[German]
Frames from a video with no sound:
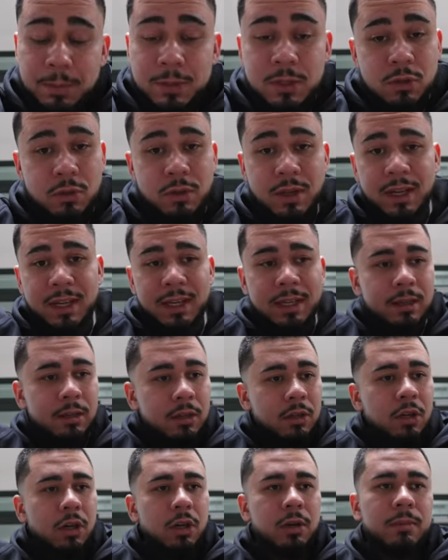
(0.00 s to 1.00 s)
bist du da
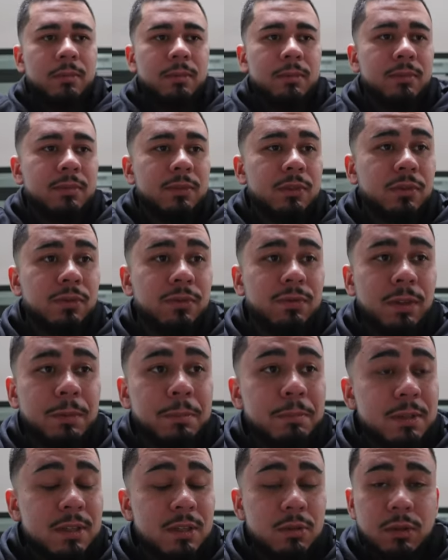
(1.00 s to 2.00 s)
hingekommen? So, wie
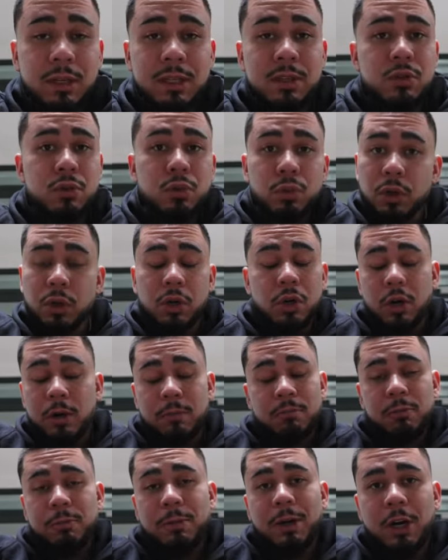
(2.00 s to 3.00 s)
bist du
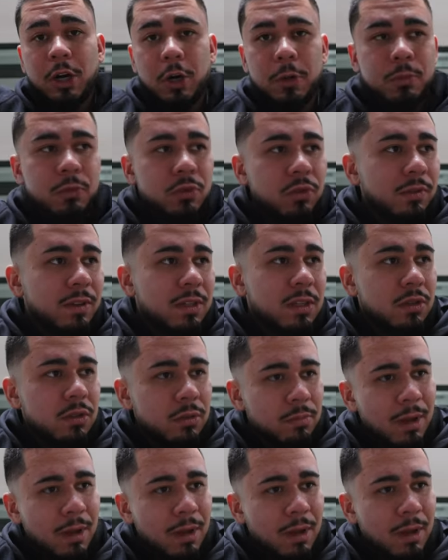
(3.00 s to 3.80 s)
dazugekommen, überhaupt sowas zu